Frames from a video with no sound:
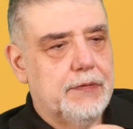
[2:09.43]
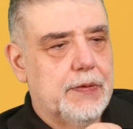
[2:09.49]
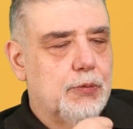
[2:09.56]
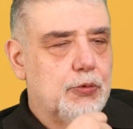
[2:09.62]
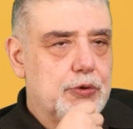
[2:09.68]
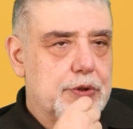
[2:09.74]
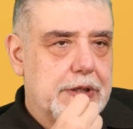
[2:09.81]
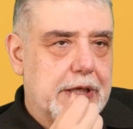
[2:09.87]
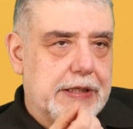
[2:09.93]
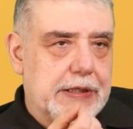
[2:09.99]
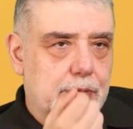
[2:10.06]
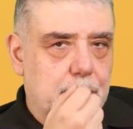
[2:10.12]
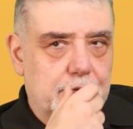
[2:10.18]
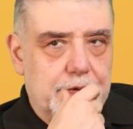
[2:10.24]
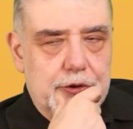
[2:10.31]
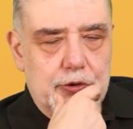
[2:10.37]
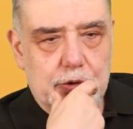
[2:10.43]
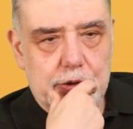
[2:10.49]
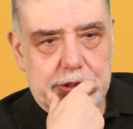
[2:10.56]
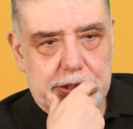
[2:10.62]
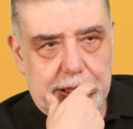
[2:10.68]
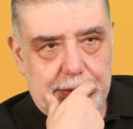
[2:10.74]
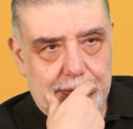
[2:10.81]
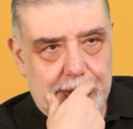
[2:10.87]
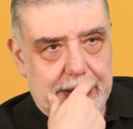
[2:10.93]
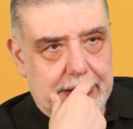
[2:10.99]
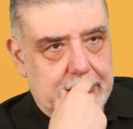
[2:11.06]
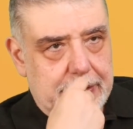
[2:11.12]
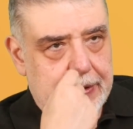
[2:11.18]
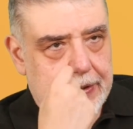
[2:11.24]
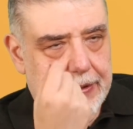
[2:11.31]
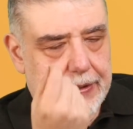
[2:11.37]
Ve bu yüzden de bu videoyu çekmek
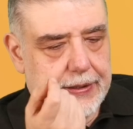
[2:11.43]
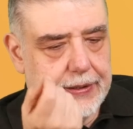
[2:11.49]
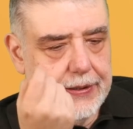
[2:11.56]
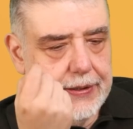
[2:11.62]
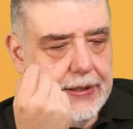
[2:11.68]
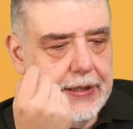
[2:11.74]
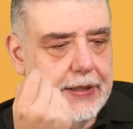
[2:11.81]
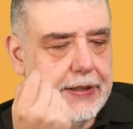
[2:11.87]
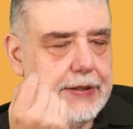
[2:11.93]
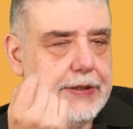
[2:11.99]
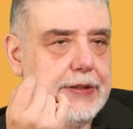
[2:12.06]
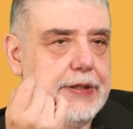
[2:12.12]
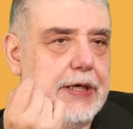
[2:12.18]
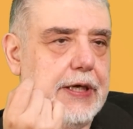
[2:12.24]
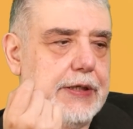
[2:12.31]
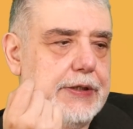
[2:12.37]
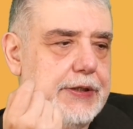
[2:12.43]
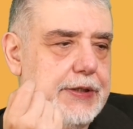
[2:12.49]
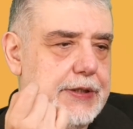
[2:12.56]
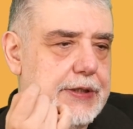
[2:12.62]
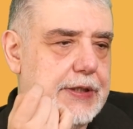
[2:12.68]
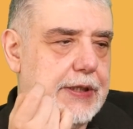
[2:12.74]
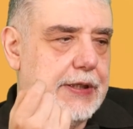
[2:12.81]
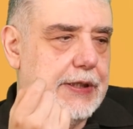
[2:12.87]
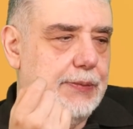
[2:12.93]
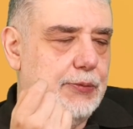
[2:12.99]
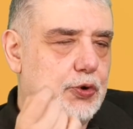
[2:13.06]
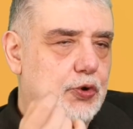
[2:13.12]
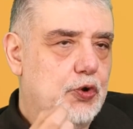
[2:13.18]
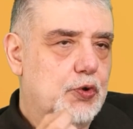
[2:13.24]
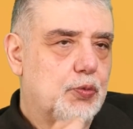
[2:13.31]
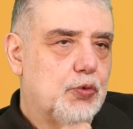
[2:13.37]
e, ihtiyacını hissettim.
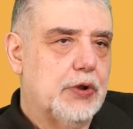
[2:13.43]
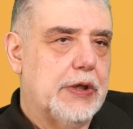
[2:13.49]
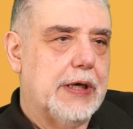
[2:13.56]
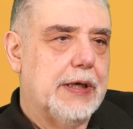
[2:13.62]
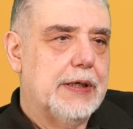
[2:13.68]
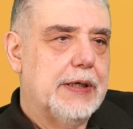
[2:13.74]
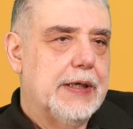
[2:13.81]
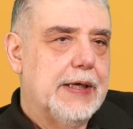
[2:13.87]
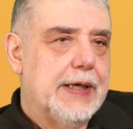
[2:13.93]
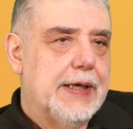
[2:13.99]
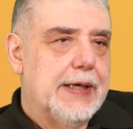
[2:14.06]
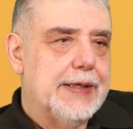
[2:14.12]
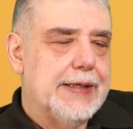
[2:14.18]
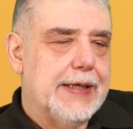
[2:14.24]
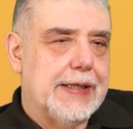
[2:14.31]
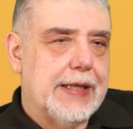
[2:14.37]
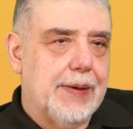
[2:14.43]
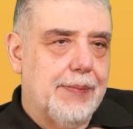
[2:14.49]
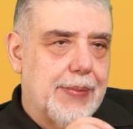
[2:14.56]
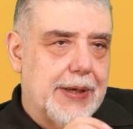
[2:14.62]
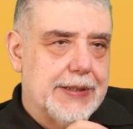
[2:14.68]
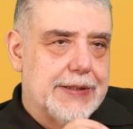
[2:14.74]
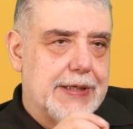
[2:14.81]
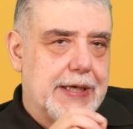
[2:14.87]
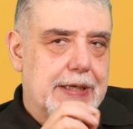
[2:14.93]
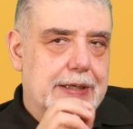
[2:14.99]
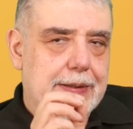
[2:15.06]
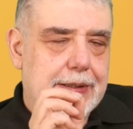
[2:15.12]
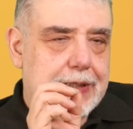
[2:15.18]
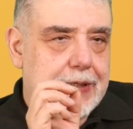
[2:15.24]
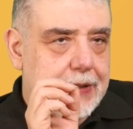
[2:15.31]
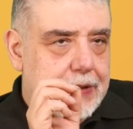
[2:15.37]
Çünkü burada neden bahs
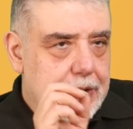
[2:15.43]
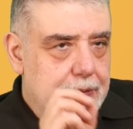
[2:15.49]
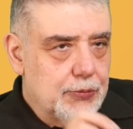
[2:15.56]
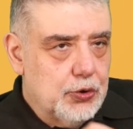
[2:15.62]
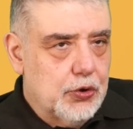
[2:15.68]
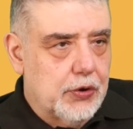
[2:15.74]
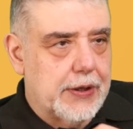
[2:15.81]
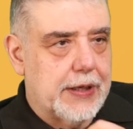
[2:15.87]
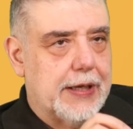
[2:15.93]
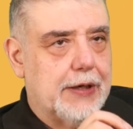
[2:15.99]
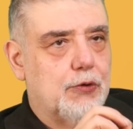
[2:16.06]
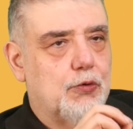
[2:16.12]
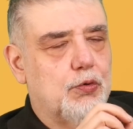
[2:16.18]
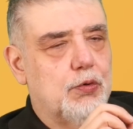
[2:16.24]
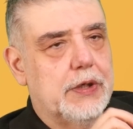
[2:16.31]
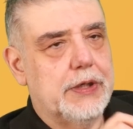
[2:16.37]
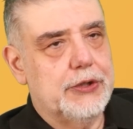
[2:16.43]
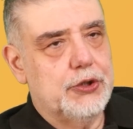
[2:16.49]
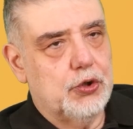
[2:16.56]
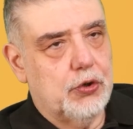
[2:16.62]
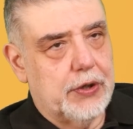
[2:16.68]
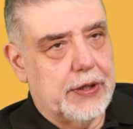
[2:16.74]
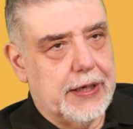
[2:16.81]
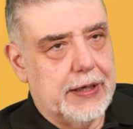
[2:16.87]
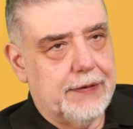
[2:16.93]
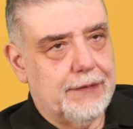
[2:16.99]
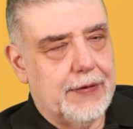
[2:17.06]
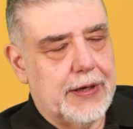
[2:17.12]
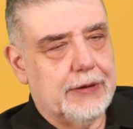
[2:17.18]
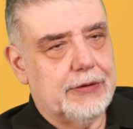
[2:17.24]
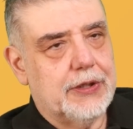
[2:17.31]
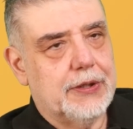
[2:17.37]
yani yatırımcı olarak, kullanıcı
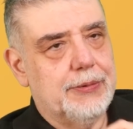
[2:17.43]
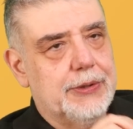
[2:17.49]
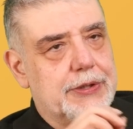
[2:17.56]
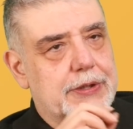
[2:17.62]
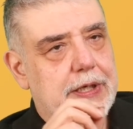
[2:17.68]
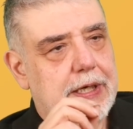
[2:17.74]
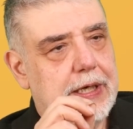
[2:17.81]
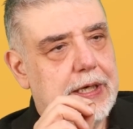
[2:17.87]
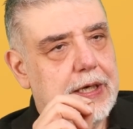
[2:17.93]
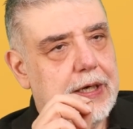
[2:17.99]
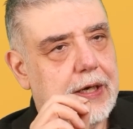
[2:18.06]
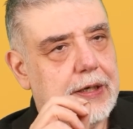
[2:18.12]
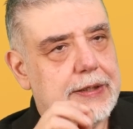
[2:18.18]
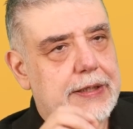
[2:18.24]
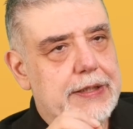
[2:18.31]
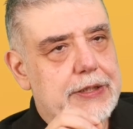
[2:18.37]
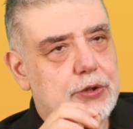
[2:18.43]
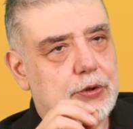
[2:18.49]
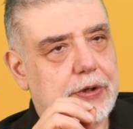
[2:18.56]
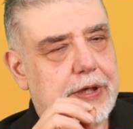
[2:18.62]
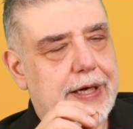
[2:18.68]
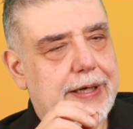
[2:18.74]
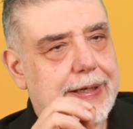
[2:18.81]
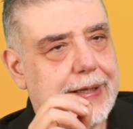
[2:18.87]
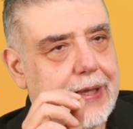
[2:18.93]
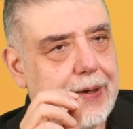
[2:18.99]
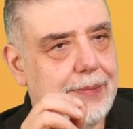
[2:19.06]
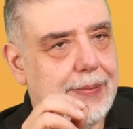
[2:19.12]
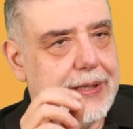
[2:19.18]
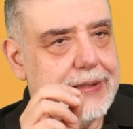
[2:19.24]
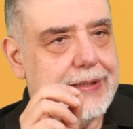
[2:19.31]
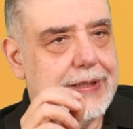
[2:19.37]
olarak veyahut da bir analist olarak
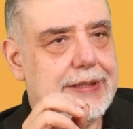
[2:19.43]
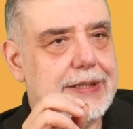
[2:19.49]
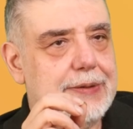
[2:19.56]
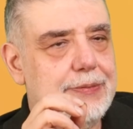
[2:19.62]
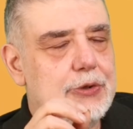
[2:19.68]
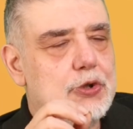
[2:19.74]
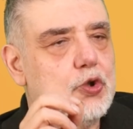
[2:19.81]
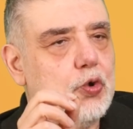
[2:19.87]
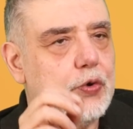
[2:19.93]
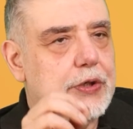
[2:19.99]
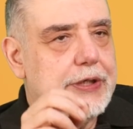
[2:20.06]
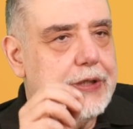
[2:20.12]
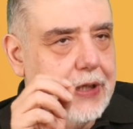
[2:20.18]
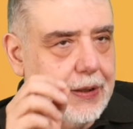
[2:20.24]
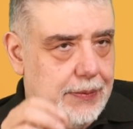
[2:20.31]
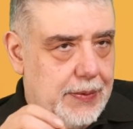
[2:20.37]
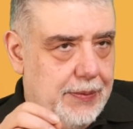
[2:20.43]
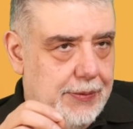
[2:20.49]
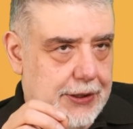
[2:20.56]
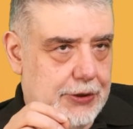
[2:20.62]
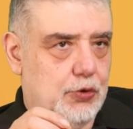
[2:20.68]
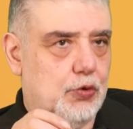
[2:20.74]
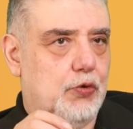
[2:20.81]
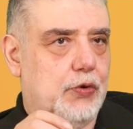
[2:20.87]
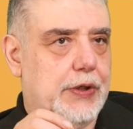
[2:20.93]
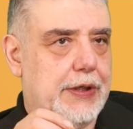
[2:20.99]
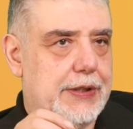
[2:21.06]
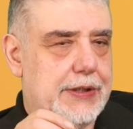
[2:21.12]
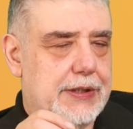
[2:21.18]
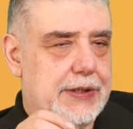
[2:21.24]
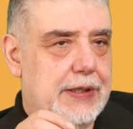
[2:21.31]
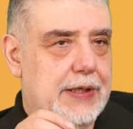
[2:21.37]
neden bahsettiğimizi çok iyi tanımlamak
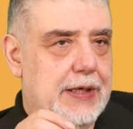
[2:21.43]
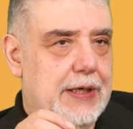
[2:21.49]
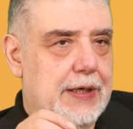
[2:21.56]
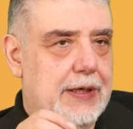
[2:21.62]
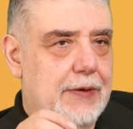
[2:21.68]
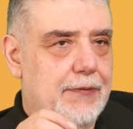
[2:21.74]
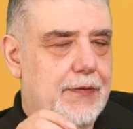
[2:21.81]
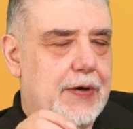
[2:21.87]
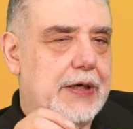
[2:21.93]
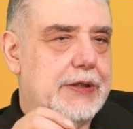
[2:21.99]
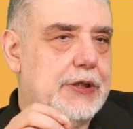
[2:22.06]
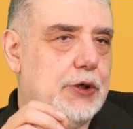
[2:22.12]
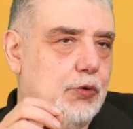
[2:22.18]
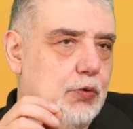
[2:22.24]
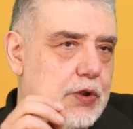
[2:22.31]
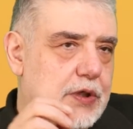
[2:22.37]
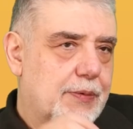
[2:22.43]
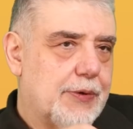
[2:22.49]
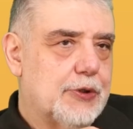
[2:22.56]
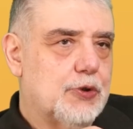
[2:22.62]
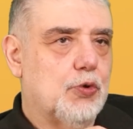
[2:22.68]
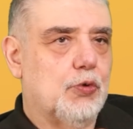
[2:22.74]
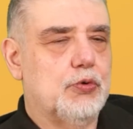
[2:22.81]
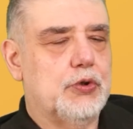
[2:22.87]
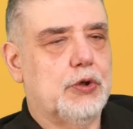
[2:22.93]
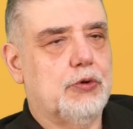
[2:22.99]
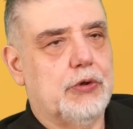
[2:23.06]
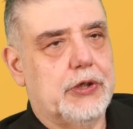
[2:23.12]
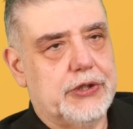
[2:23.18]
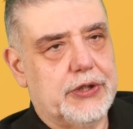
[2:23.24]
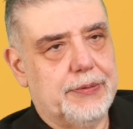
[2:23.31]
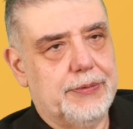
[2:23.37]
zorundayız. Ve ancak o zaman sonuca
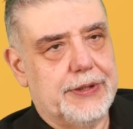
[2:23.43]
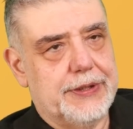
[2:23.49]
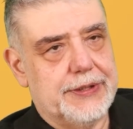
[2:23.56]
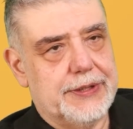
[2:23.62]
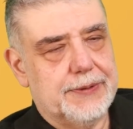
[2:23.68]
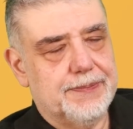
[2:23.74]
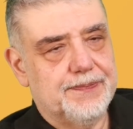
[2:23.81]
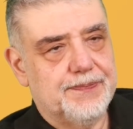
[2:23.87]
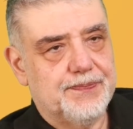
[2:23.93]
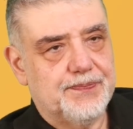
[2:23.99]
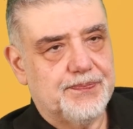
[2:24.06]
ulaşabiliriz.